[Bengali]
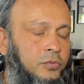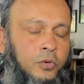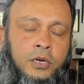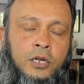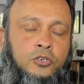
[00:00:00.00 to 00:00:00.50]

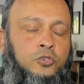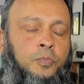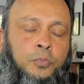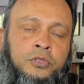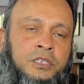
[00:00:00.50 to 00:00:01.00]
অন্যান্য সব
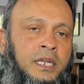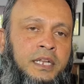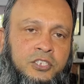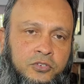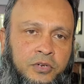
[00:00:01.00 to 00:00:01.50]
প্রতিটা
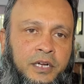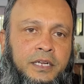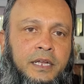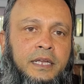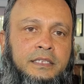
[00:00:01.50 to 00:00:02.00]

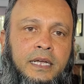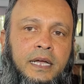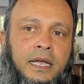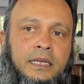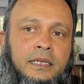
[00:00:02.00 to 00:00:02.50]
রেস্টুরেন্টে এই
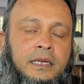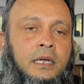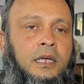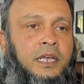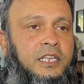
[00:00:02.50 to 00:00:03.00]
জায়গায়
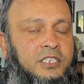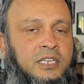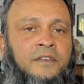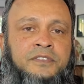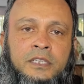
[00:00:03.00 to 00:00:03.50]

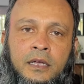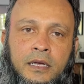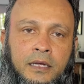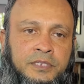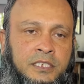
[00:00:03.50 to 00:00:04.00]
স্টাফ
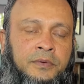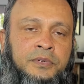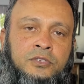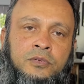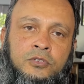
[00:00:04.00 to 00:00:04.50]

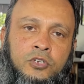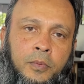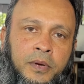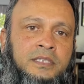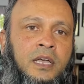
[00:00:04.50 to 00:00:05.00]
স্টাফের জন্য
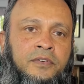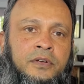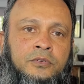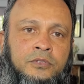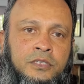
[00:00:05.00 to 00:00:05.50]
সবাই সাফার
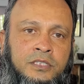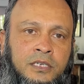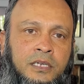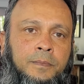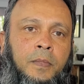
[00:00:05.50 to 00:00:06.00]
করতেছে
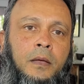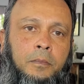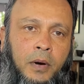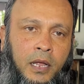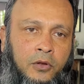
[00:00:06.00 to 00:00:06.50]

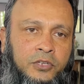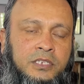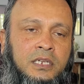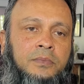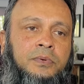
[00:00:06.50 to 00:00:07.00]
ভালো
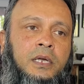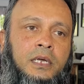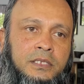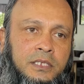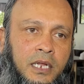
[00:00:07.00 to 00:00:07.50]
স্টাফ
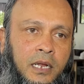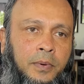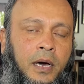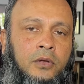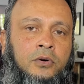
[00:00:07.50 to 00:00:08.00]
যারা
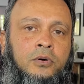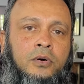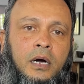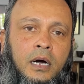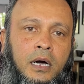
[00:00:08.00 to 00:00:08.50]
ভালো
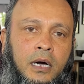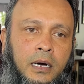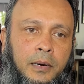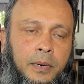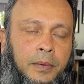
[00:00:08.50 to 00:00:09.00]

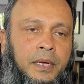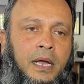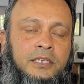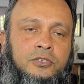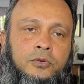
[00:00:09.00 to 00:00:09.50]
ভাবে
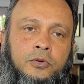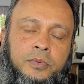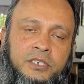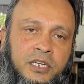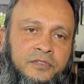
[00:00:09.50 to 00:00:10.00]
কাজ করবে
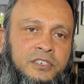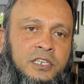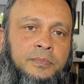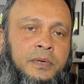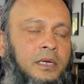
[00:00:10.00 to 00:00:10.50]
শেফ
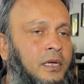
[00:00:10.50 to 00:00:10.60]
হিসেবে